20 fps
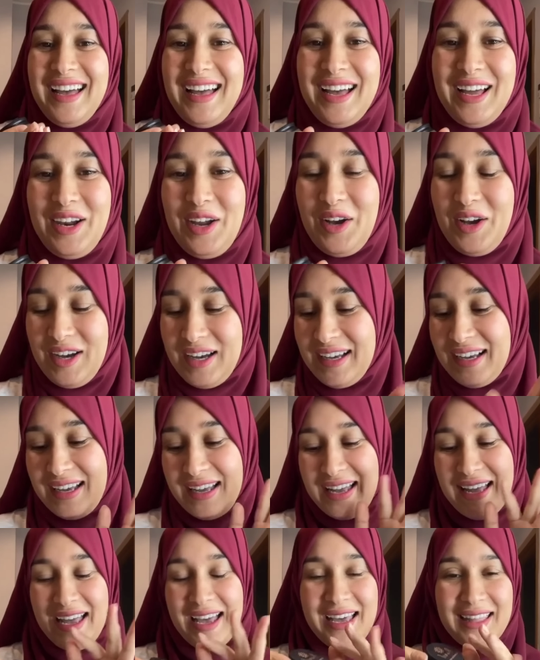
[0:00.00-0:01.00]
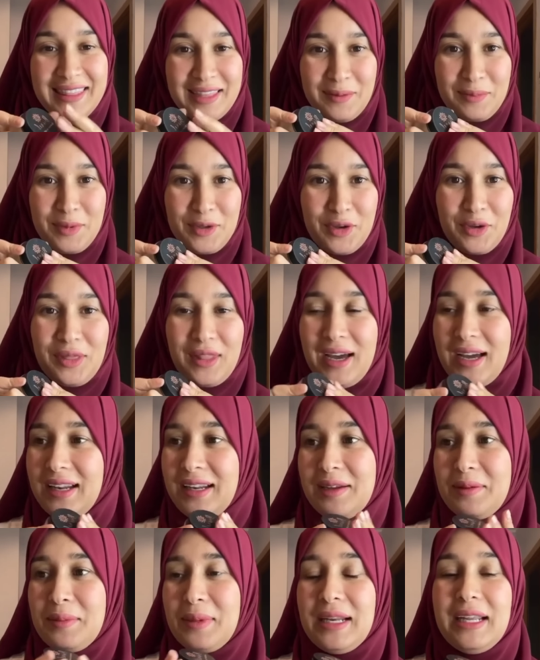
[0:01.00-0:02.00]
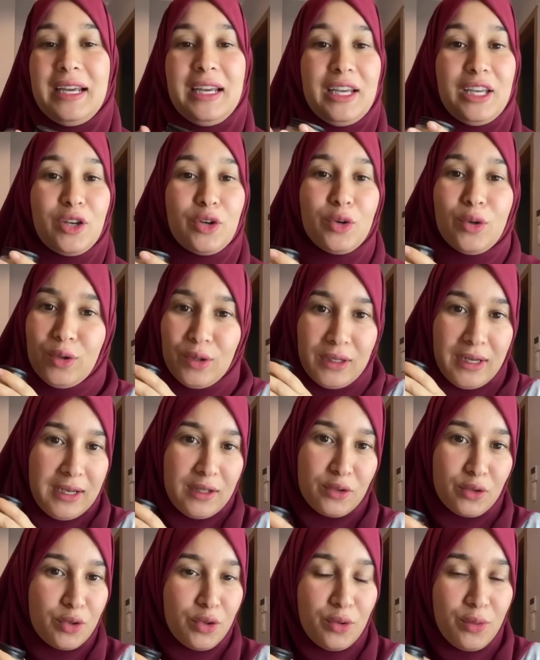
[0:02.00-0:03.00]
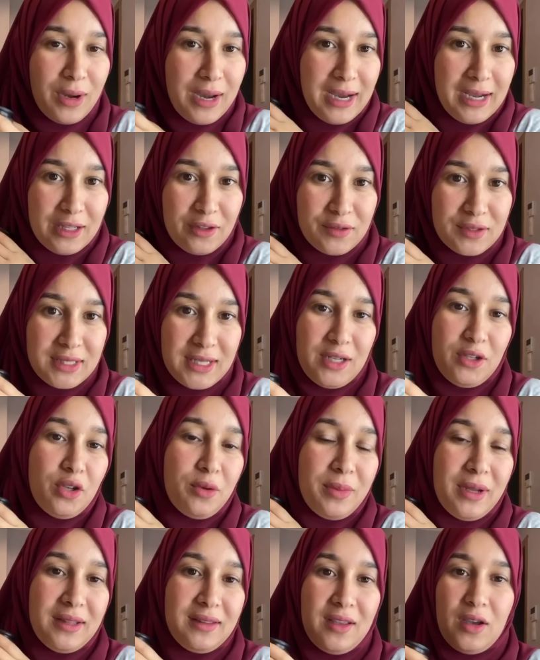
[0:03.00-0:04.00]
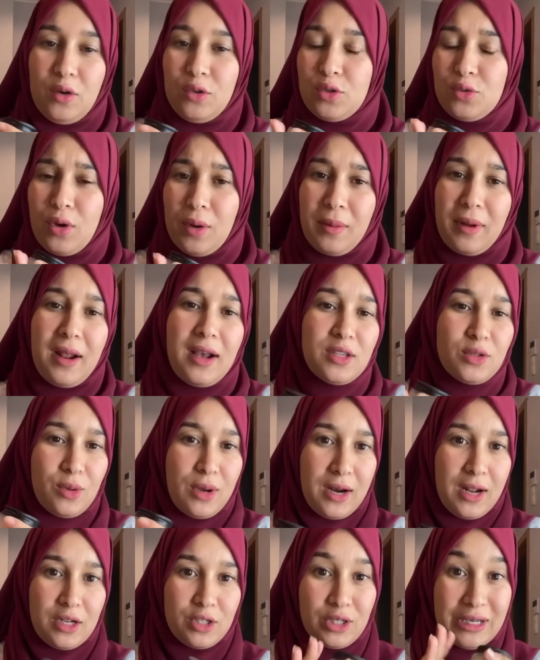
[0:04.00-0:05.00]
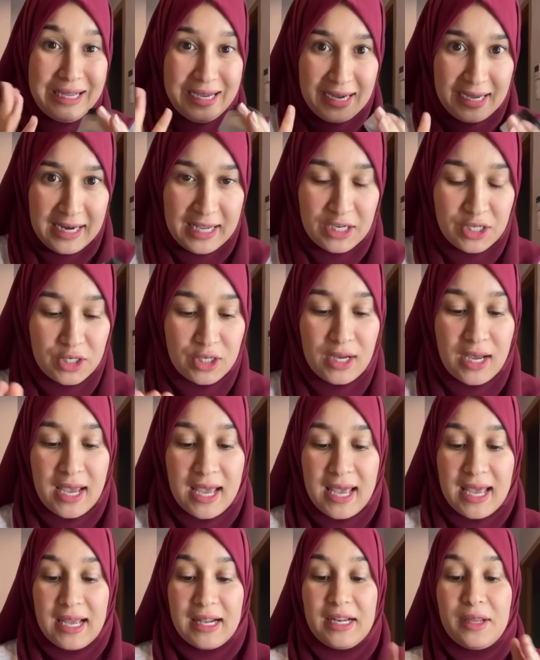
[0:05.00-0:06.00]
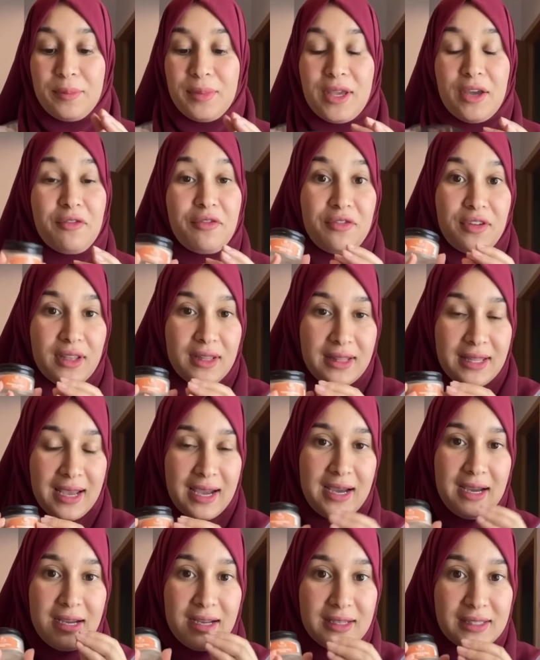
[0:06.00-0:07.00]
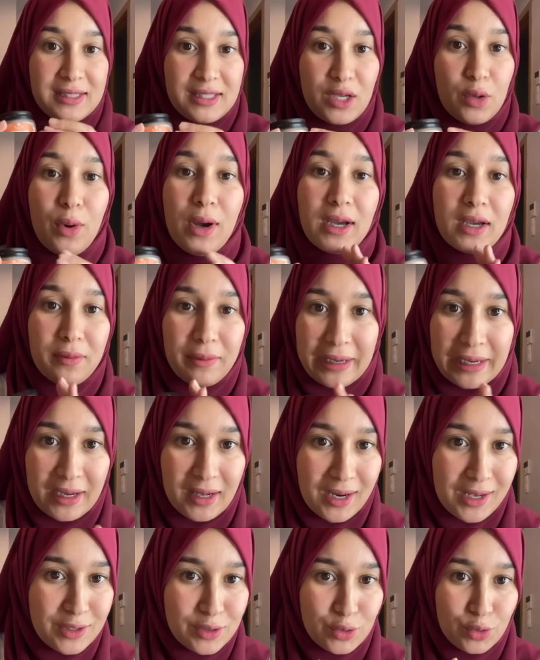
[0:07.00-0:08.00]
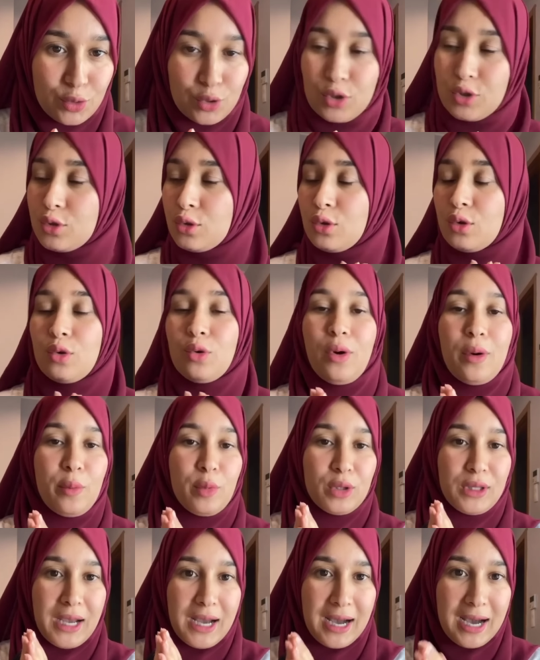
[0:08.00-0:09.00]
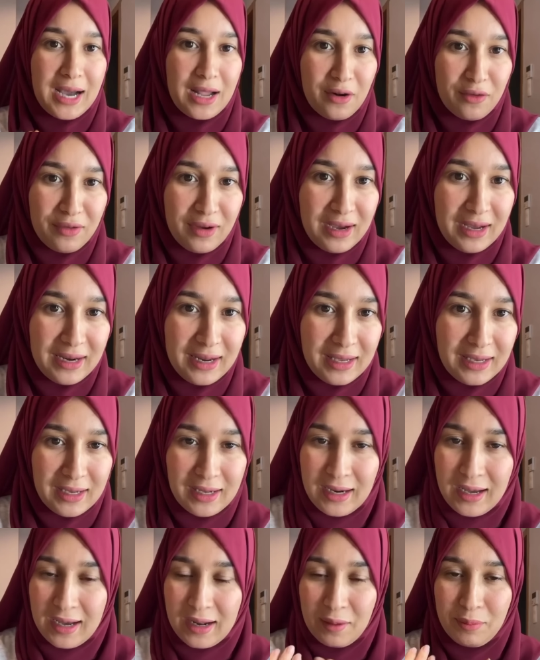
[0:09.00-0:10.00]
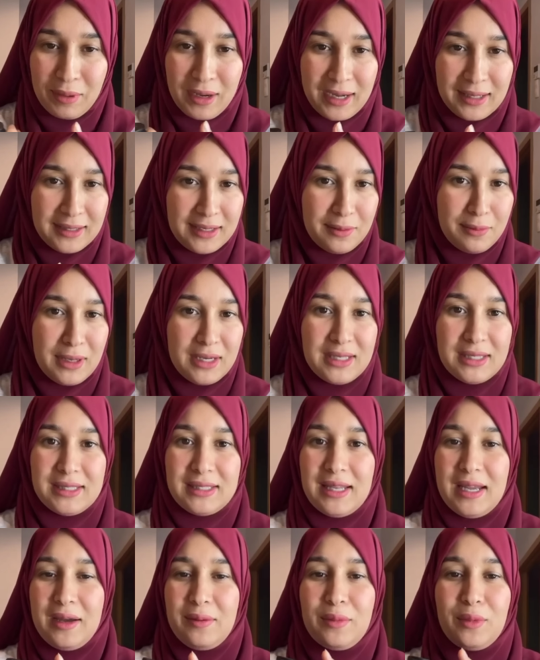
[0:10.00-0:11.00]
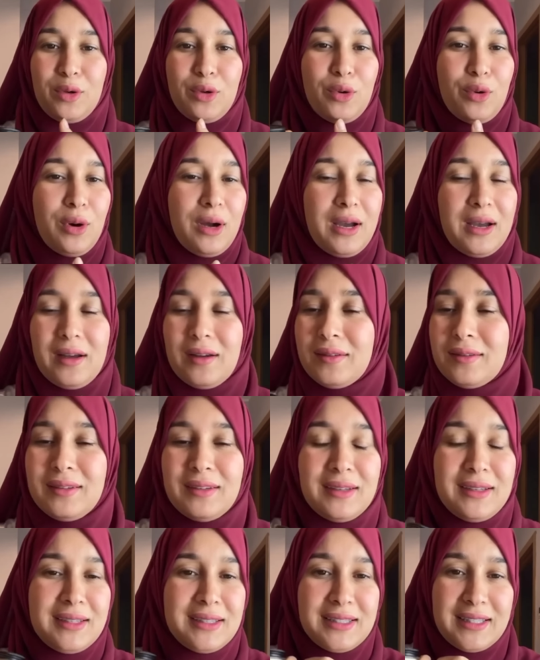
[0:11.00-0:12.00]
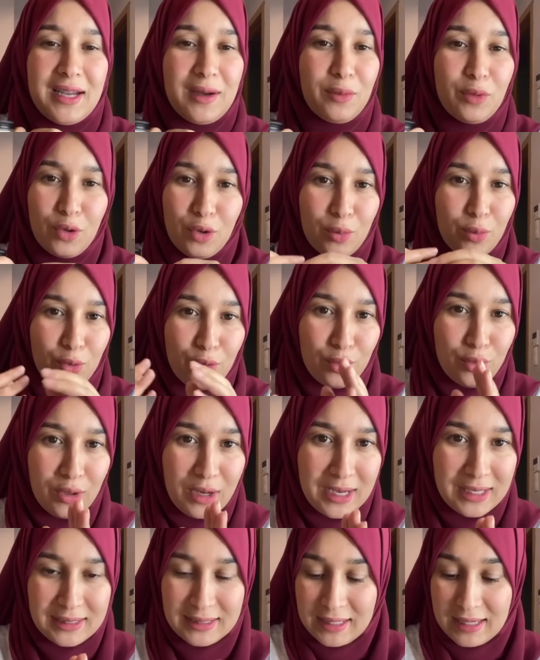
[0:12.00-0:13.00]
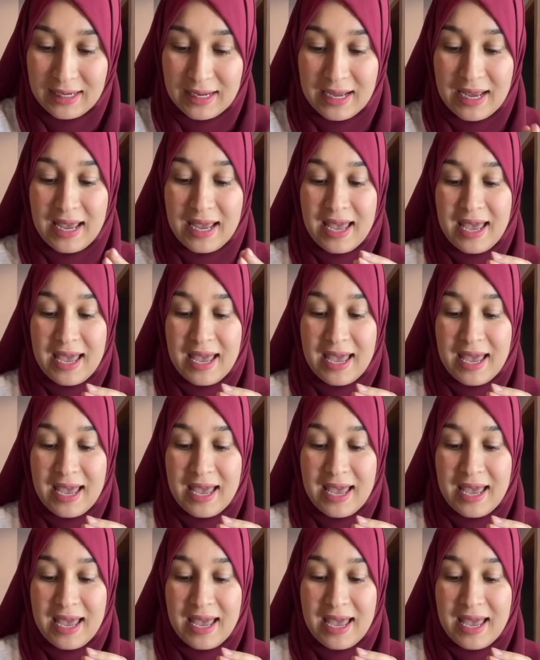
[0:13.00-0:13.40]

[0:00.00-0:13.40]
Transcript: الوغ هذا بيونال مليح يكون عند كل واحد في صال بان تاعو سواء مراه سواء راجل علاش لي بيان في تاع السواك ما يخلصوش وهو متعارف عليه العرب قديما يستعملوه يستعملوه منذ الازل